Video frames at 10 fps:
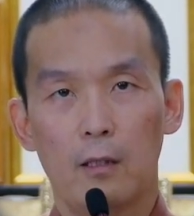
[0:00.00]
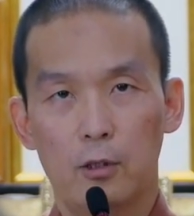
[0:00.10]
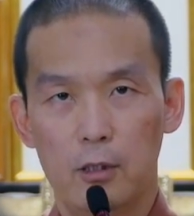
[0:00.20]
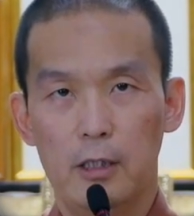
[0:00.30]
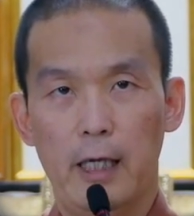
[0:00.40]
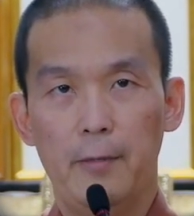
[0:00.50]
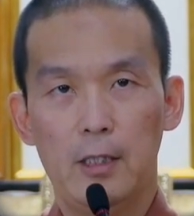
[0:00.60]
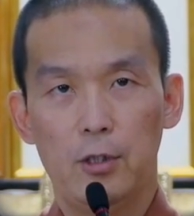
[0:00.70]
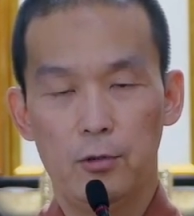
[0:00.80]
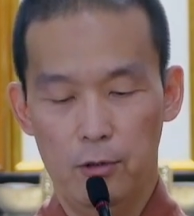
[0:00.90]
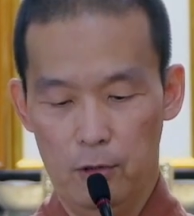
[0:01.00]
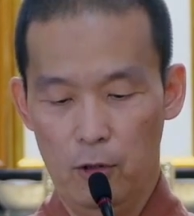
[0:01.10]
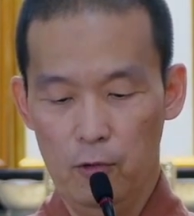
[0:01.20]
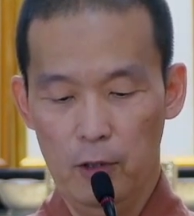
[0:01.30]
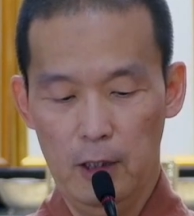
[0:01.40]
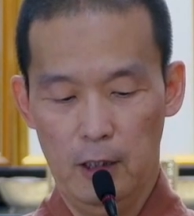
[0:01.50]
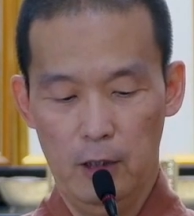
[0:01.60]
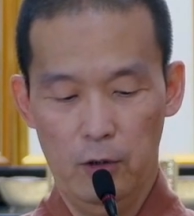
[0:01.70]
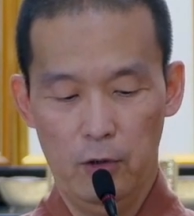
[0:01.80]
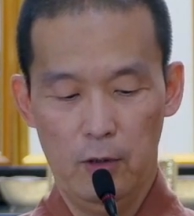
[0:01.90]
就是下面这句：聪慧的
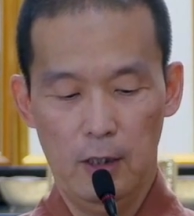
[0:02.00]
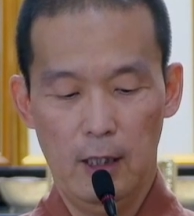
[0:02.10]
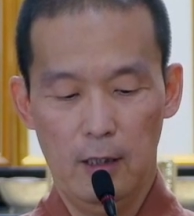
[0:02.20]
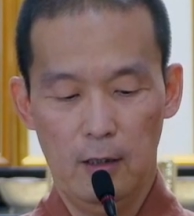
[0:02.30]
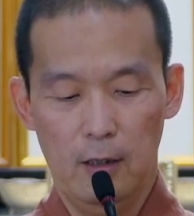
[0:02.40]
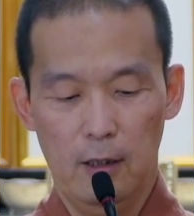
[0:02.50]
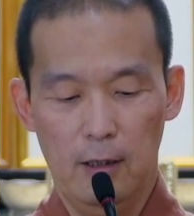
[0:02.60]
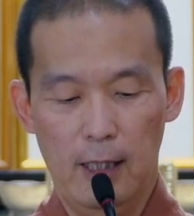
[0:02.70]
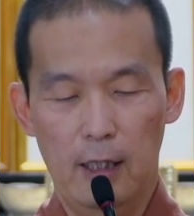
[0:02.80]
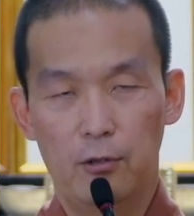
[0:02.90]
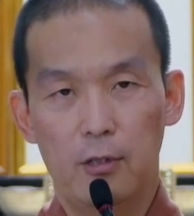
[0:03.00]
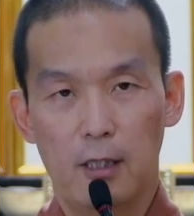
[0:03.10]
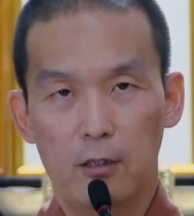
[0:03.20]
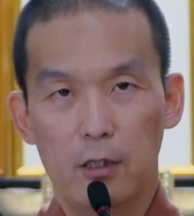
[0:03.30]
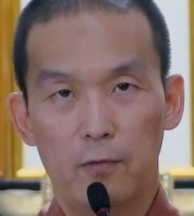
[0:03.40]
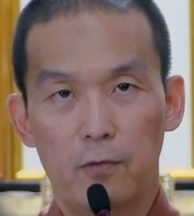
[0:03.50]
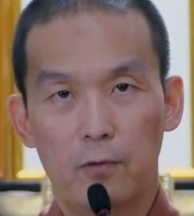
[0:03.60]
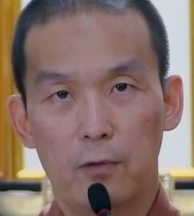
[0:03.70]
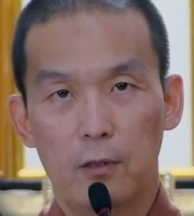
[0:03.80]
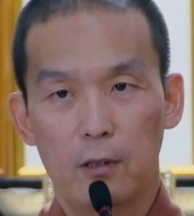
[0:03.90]
人就知道到哪里去找幸福，